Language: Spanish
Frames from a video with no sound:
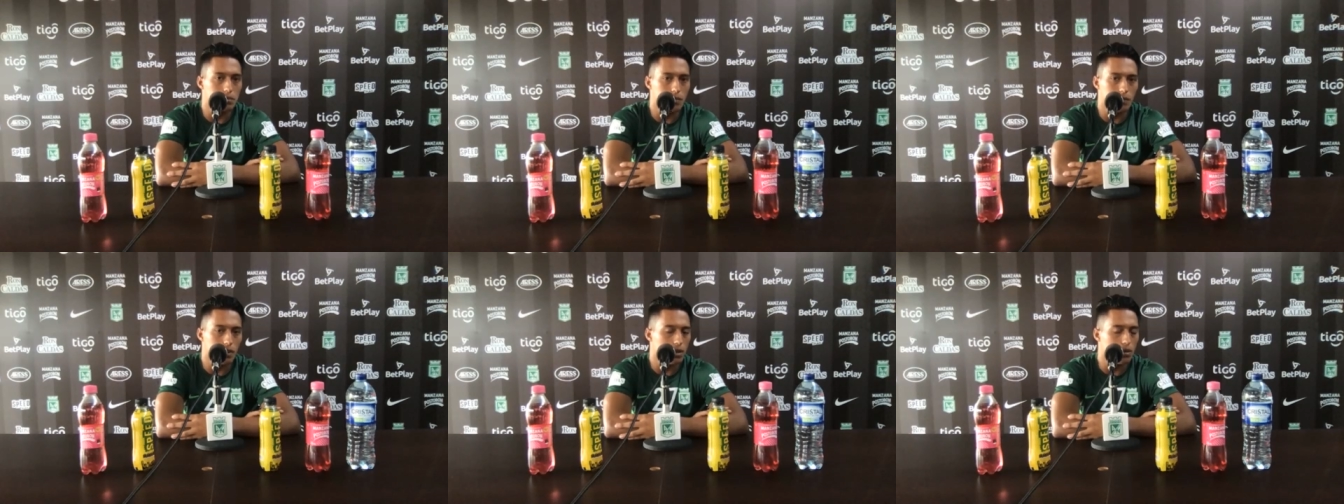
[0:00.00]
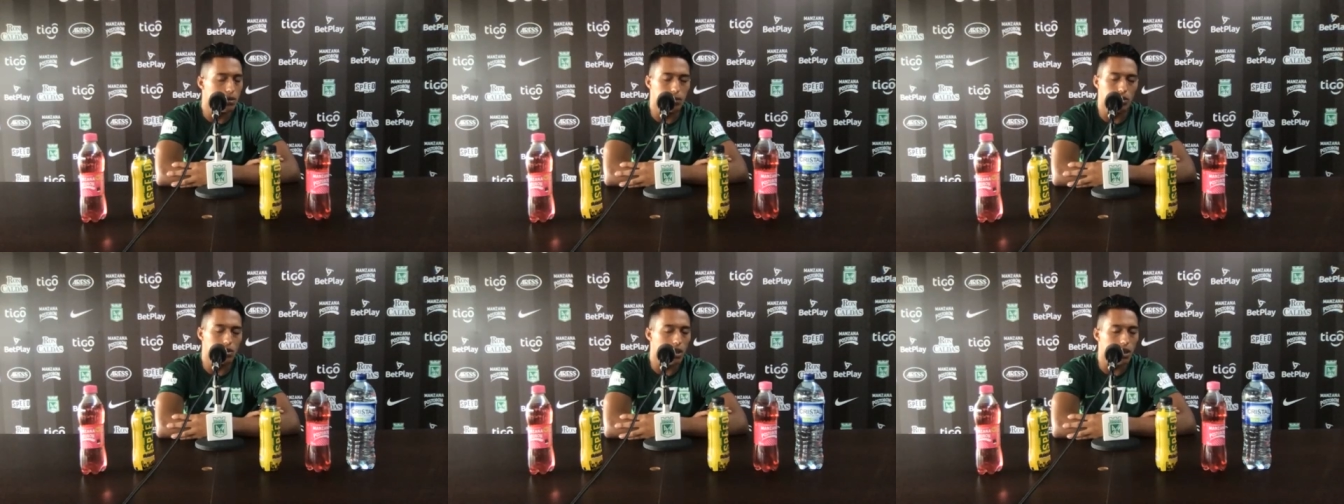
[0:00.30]

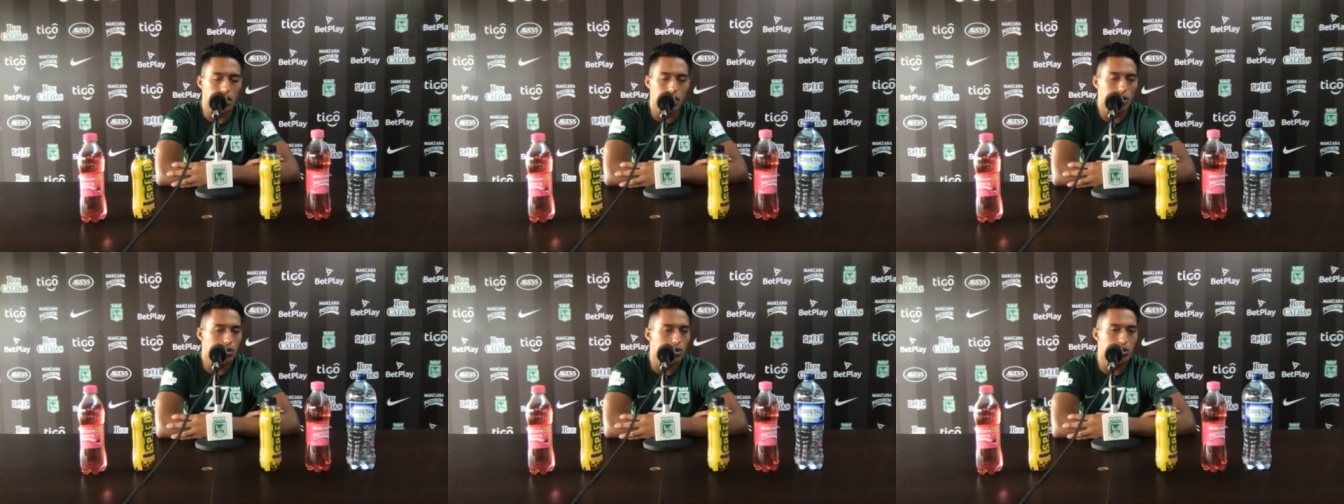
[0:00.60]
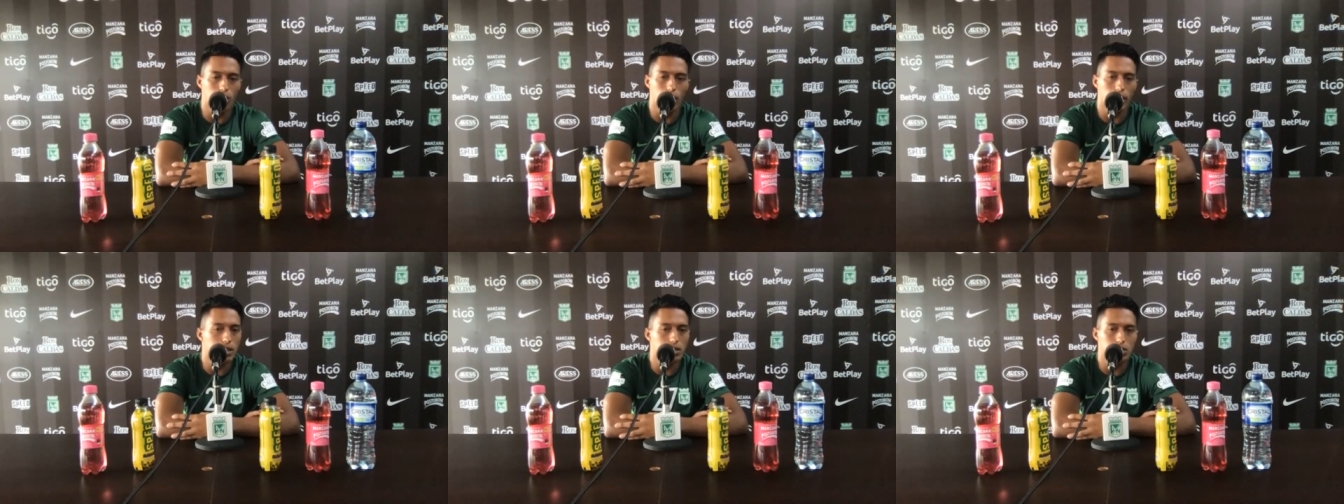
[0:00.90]
como te digo, no
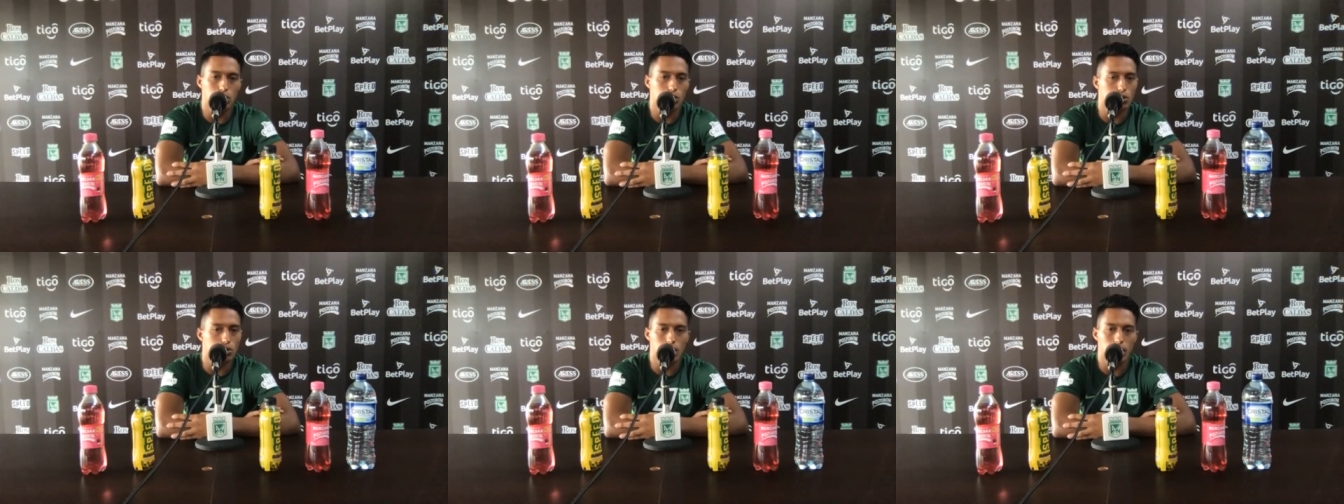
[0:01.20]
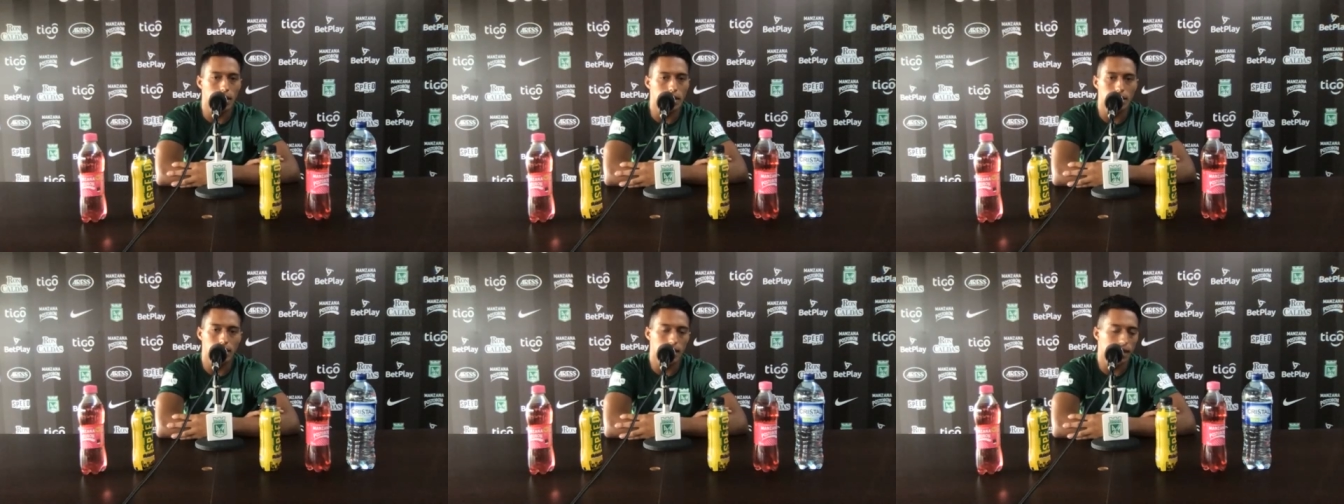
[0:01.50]
hay excusa,
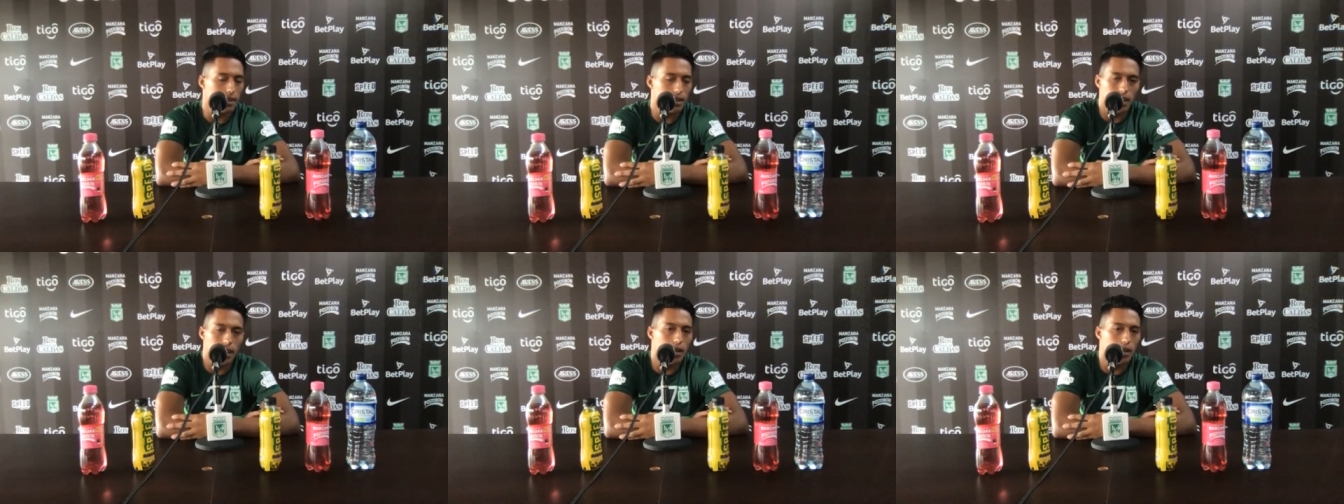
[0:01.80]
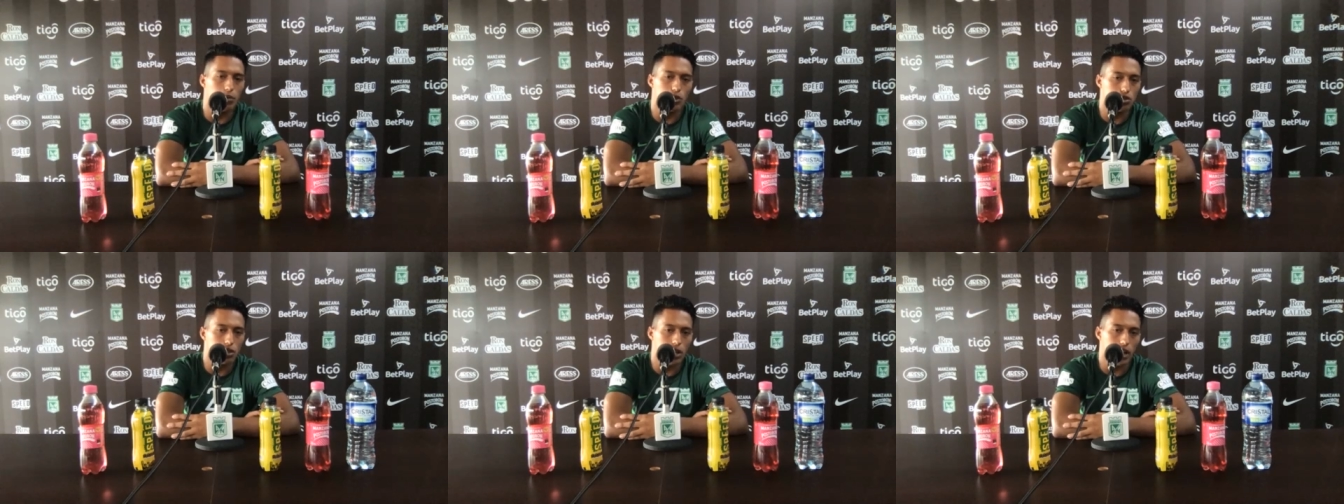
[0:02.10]
hay que
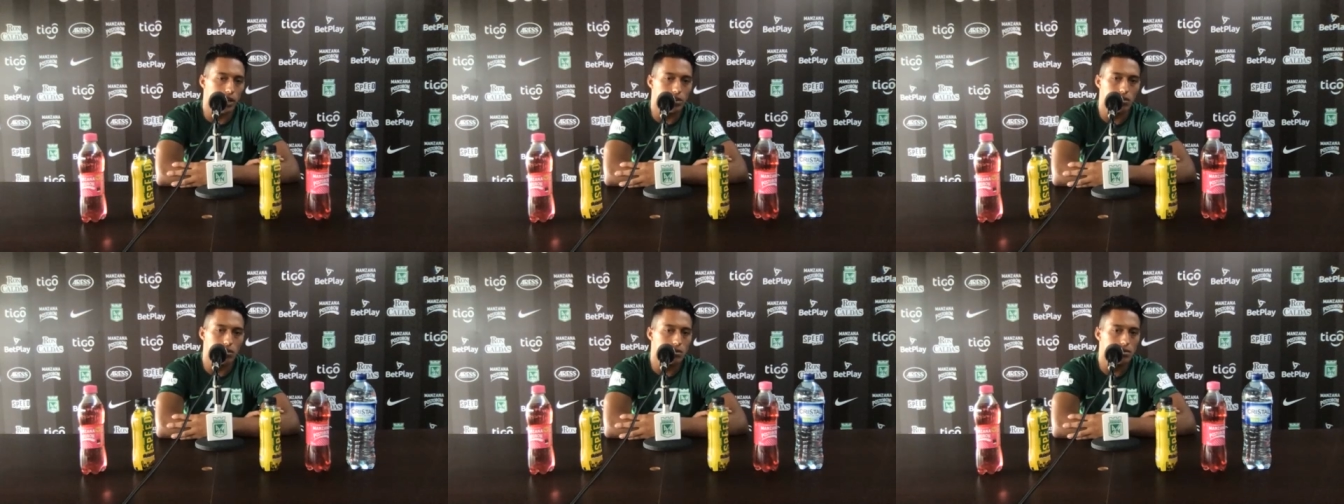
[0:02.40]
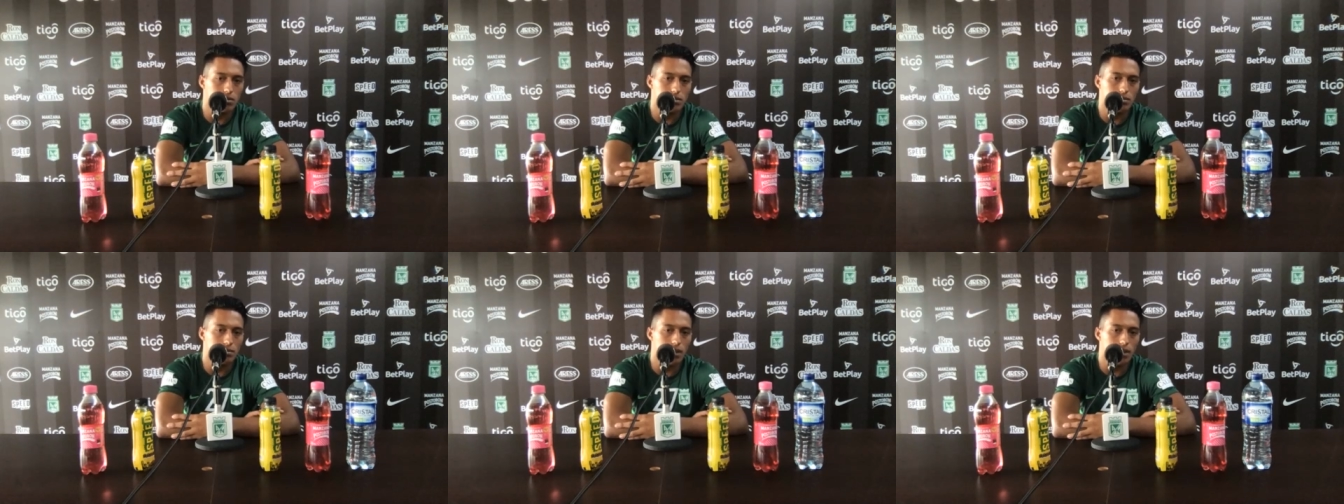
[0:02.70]
demostrarlo,
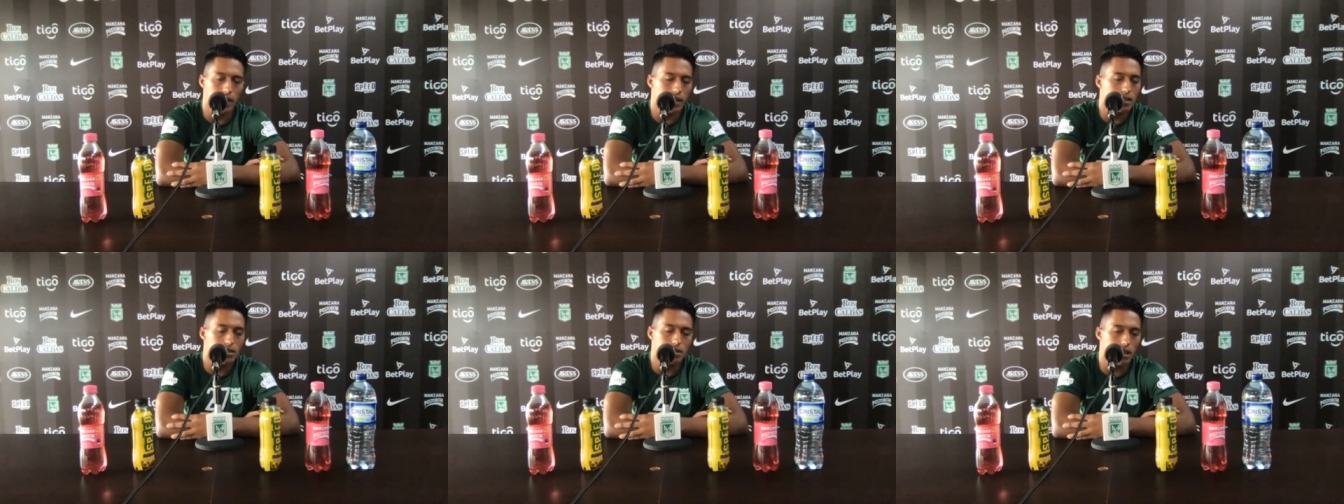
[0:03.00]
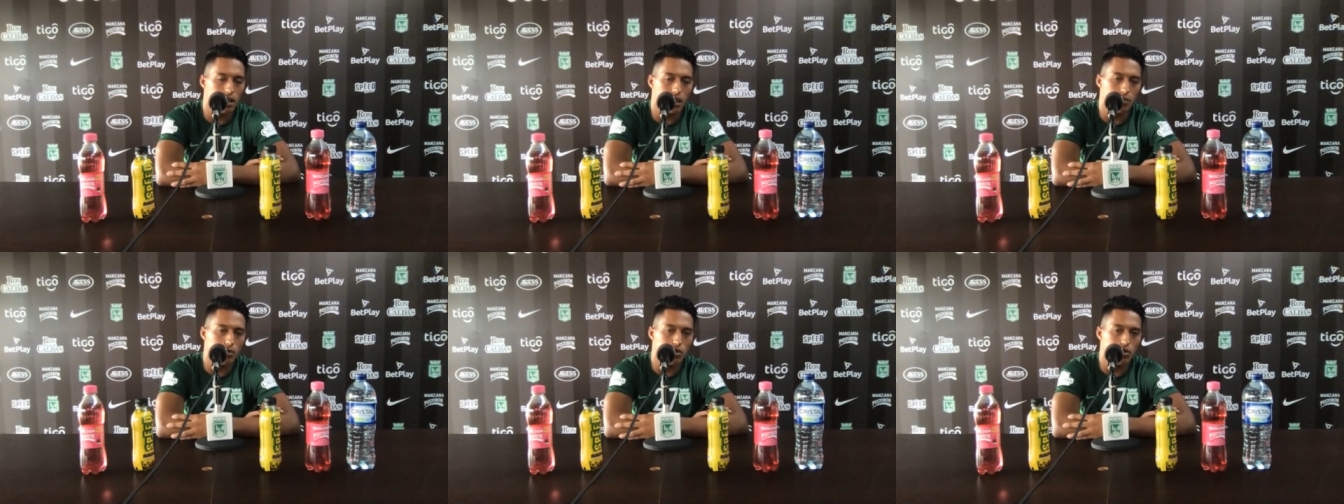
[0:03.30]
ahí es que
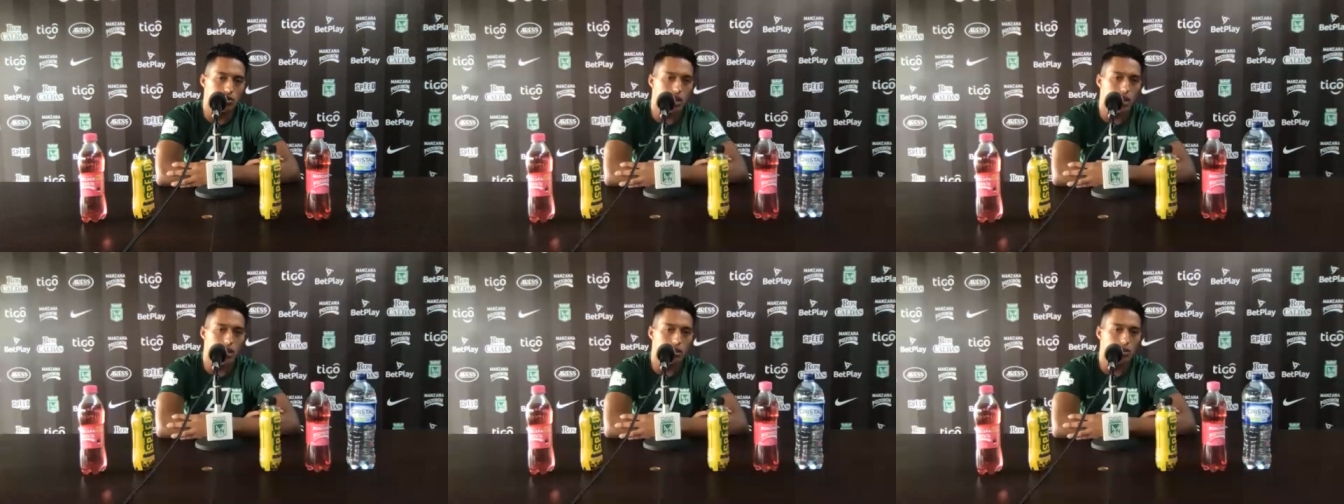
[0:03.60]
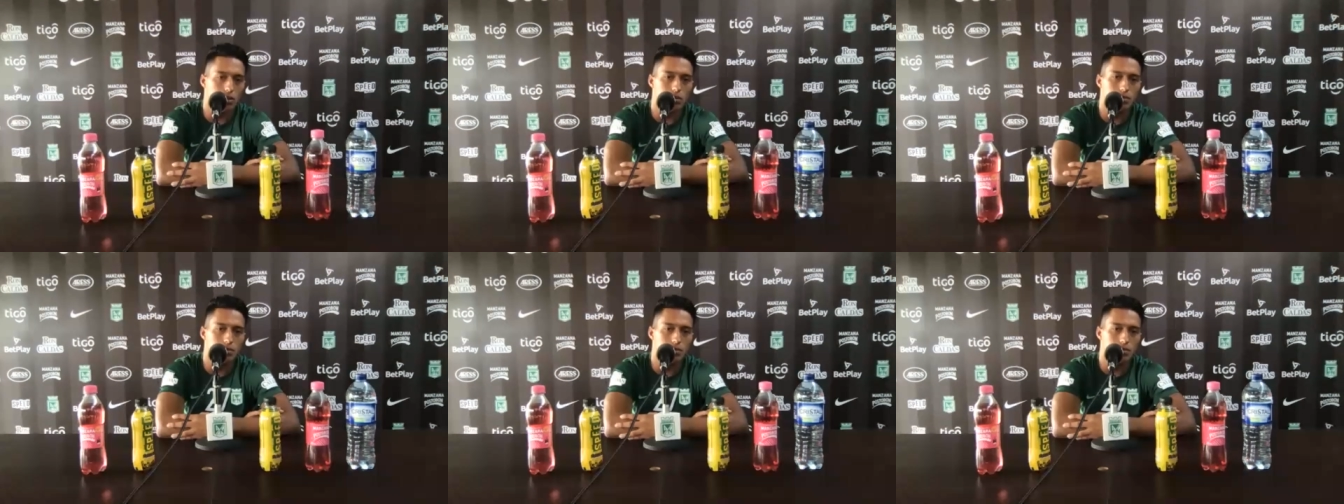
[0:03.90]
demostrarlo.